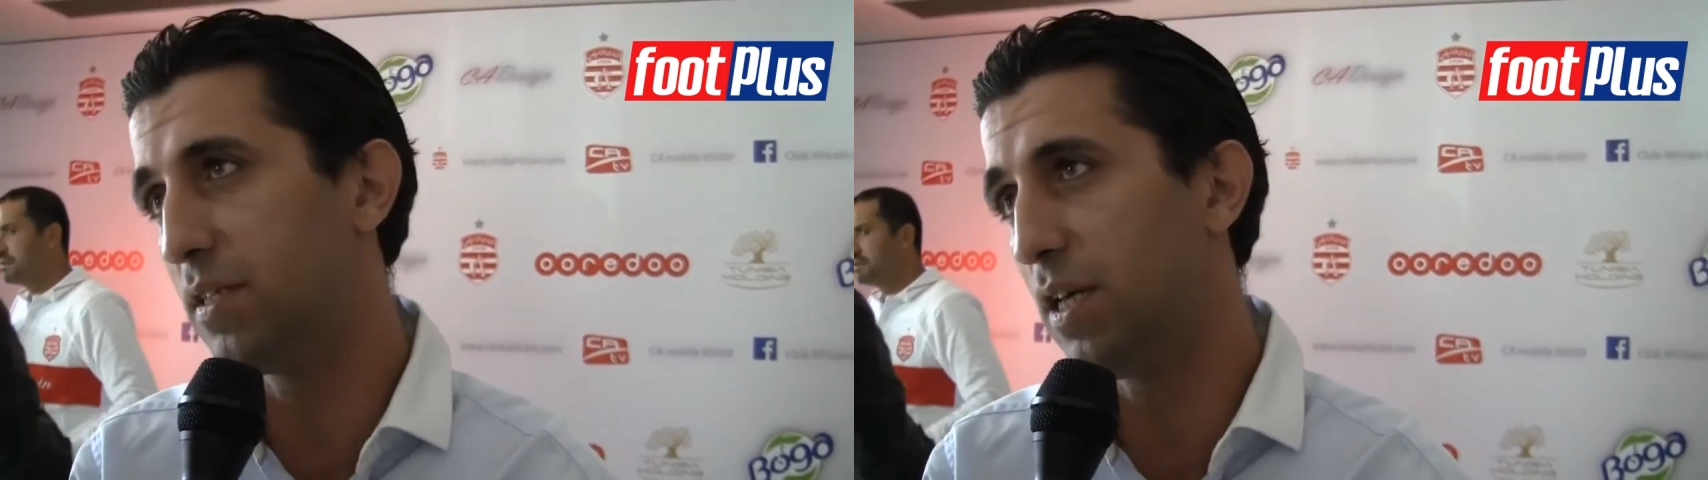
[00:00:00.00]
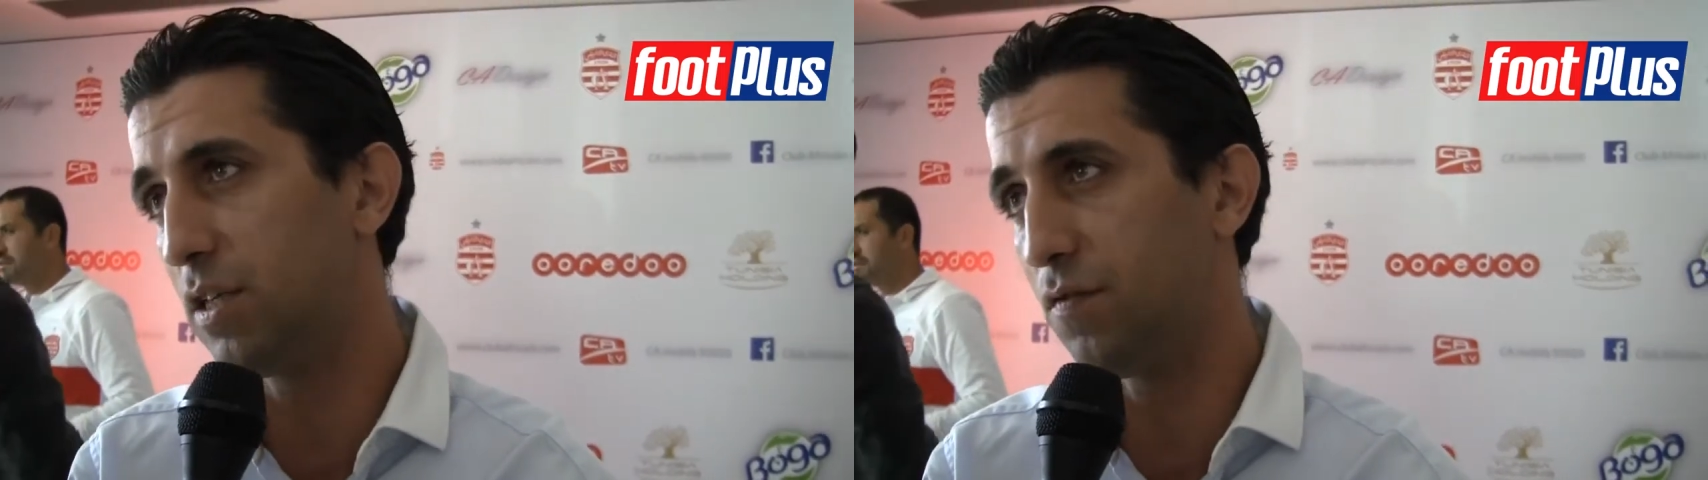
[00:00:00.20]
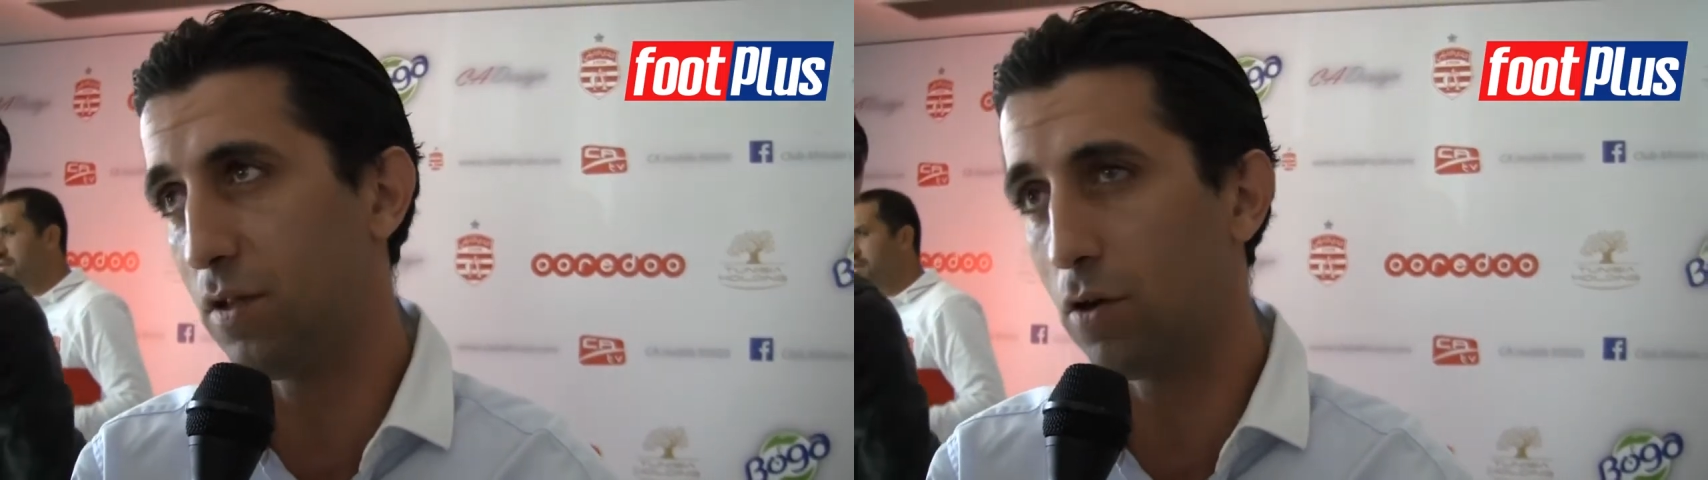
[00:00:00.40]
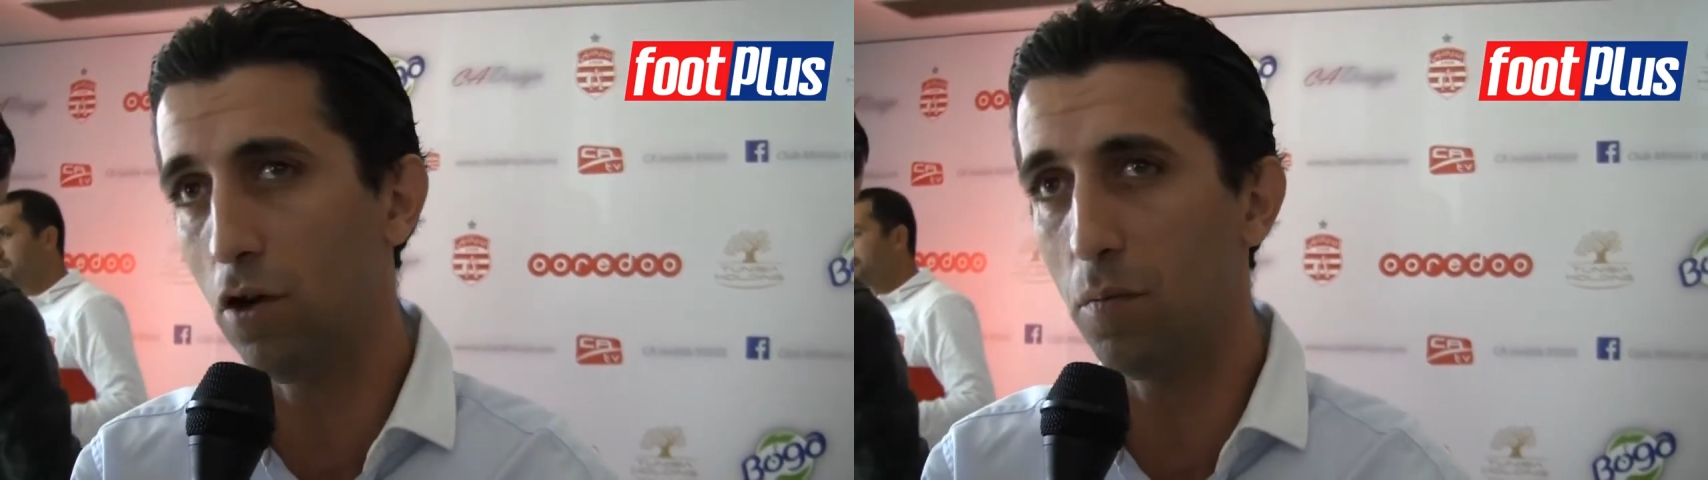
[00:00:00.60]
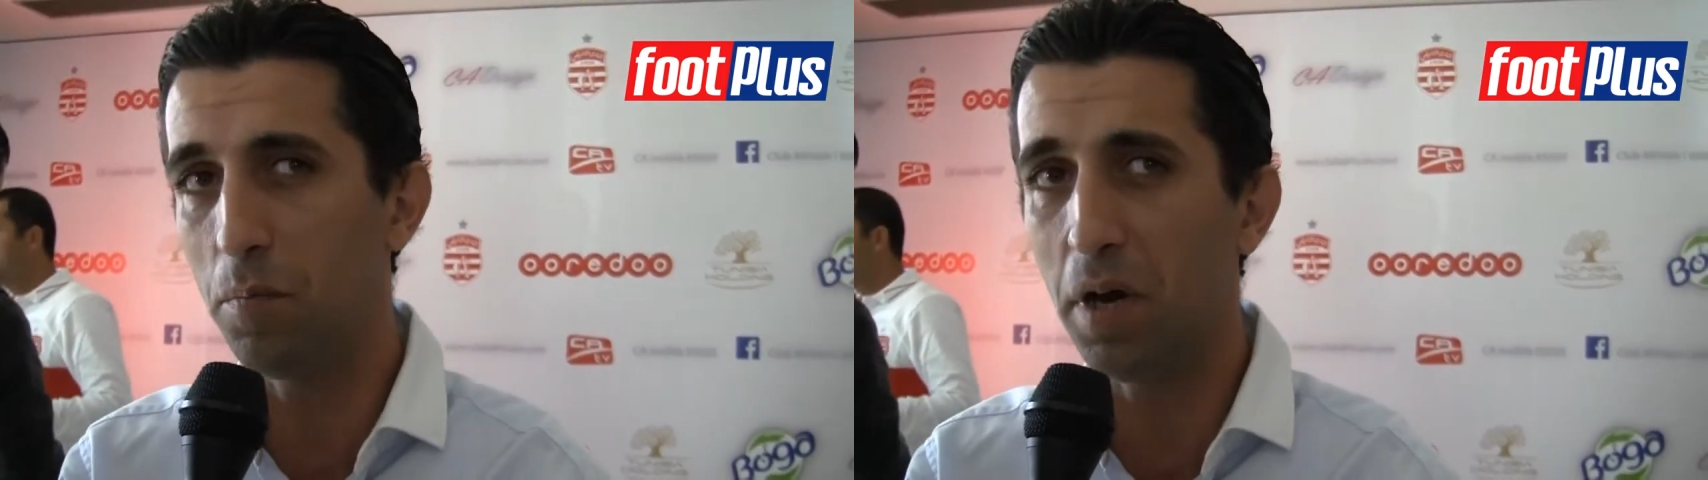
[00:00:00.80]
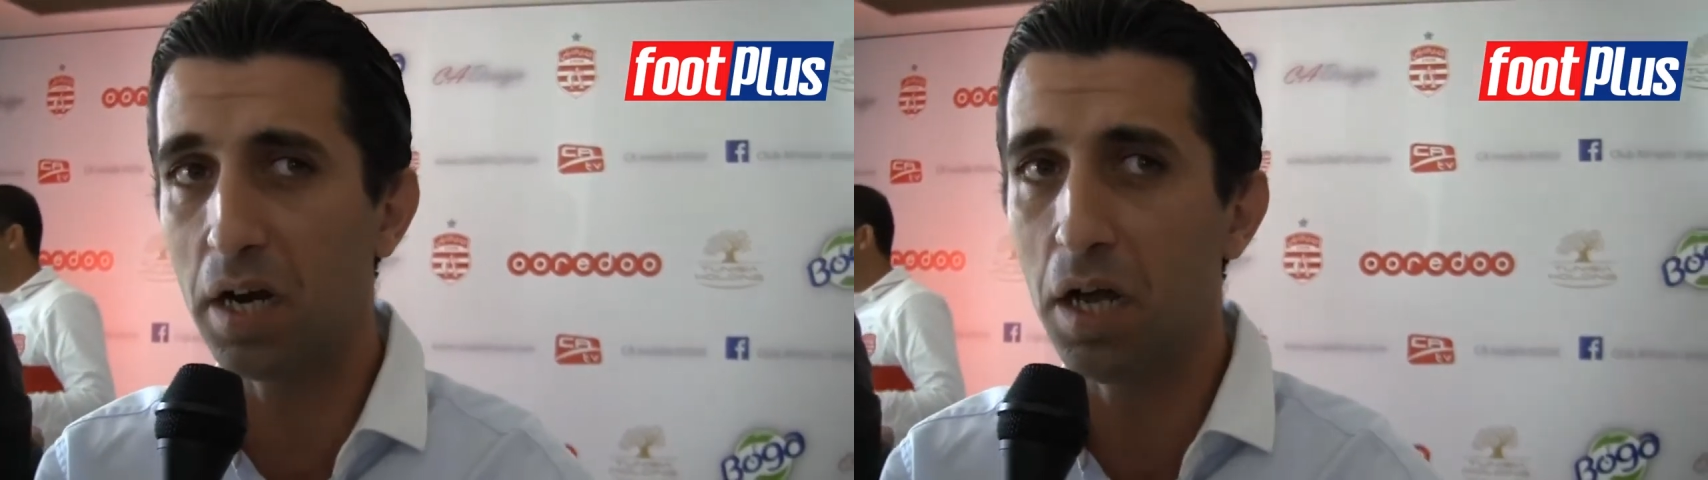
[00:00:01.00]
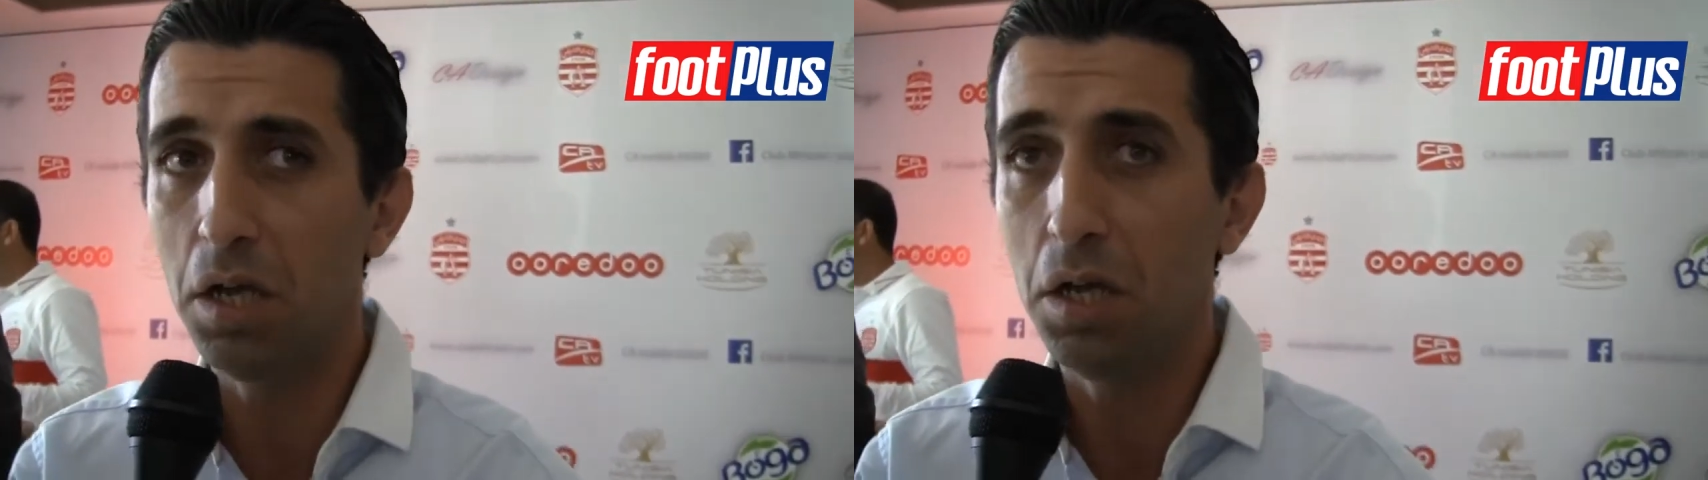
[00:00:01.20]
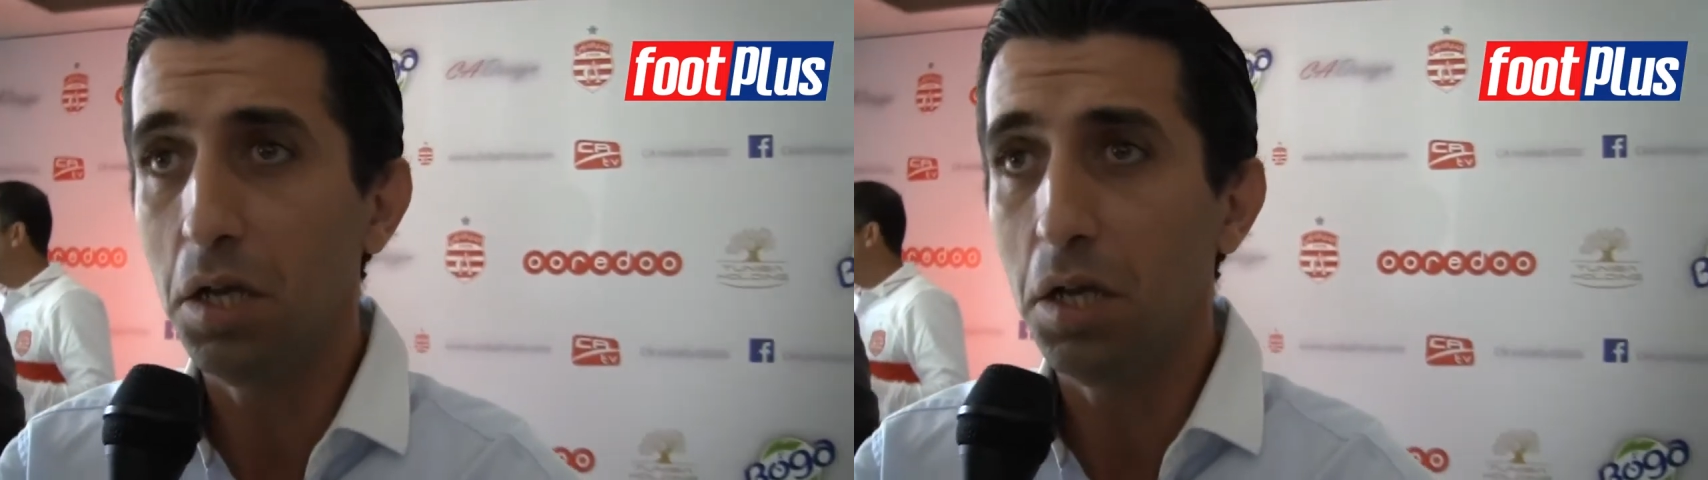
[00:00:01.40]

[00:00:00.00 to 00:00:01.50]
ديستاج في دي كلوب البرا